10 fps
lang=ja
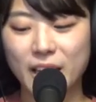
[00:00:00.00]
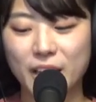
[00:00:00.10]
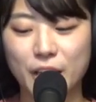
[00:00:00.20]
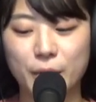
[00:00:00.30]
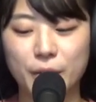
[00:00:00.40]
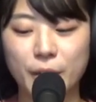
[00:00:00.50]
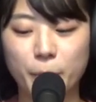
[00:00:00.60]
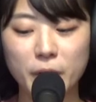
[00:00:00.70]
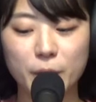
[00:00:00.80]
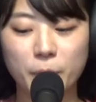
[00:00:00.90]
えやっ
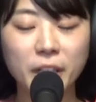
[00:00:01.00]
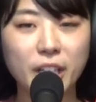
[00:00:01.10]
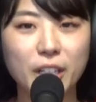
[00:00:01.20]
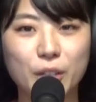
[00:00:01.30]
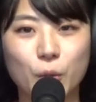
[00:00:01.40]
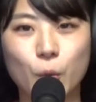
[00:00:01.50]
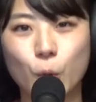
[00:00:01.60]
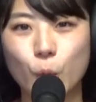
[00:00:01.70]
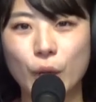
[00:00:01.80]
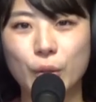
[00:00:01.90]
ぱりバナナと
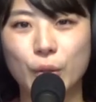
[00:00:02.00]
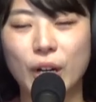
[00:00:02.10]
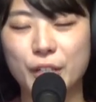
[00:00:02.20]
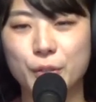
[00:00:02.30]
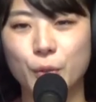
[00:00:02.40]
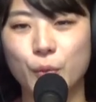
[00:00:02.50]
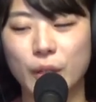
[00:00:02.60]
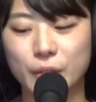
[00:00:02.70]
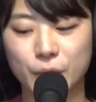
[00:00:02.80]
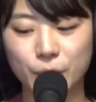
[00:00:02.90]
ココアの相性
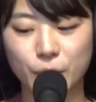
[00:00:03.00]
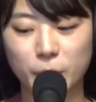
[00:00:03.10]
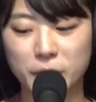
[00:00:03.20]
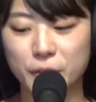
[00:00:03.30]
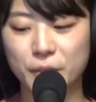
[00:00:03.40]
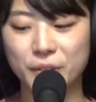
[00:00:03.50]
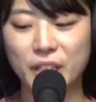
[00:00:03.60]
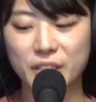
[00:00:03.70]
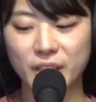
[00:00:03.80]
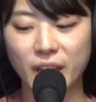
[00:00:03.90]
はすごく抜群
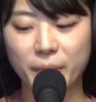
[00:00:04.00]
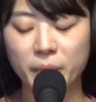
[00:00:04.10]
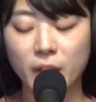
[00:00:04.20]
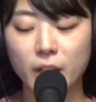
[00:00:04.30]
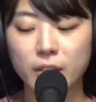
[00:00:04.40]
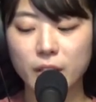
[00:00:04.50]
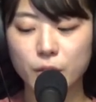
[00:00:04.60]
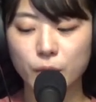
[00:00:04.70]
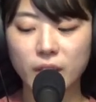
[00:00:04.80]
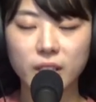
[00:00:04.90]
でして最
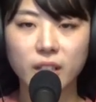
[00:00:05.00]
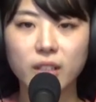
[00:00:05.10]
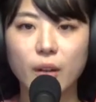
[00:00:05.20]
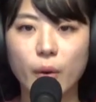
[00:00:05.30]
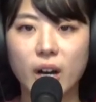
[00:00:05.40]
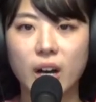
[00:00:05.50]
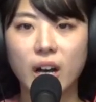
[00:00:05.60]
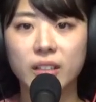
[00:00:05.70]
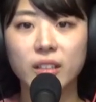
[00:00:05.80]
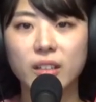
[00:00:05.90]
初出来たては
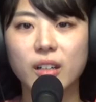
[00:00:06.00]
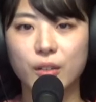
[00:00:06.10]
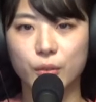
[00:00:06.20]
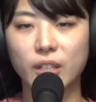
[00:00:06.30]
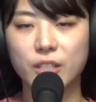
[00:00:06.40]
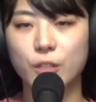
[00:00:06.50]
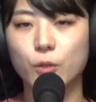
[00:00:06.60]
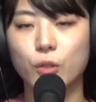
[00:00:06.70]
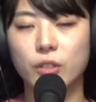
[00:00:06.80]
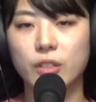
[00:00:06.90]
温かくてしっ
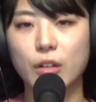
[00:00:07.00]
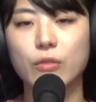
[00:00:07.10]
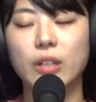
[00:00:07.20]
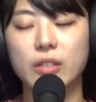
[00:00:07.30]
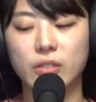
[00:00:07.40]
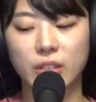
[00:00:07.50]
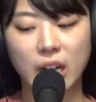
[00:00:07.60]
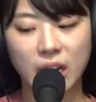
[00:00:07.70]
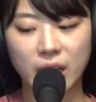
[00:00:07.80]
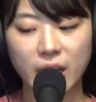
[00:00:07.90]
とりしてるんです
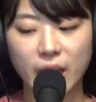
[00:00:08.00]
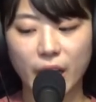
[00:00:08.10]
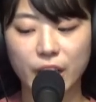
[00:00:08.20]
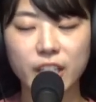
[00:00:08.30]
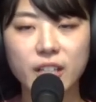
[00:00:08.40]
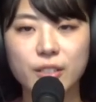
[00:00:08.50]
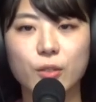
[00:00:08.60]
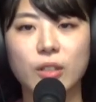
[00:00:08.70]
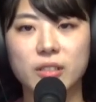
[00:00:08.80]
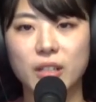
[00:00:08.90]
が、え冷やす
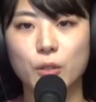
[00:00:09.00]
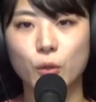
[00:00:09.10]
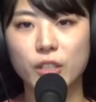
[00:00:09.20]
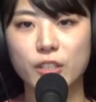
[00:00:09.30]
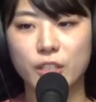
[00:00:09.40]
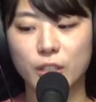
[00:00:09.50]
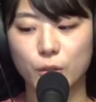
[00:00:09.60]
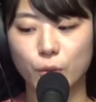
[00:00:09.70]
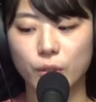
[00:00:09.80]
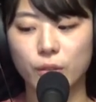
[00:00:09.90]
とですねよりしっ
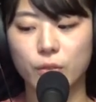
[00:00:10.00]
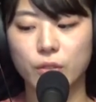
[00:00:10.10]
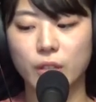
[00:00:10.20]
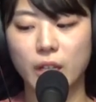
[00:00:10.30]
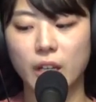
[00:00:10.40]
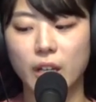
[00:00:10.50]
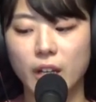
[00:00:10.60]
とりとして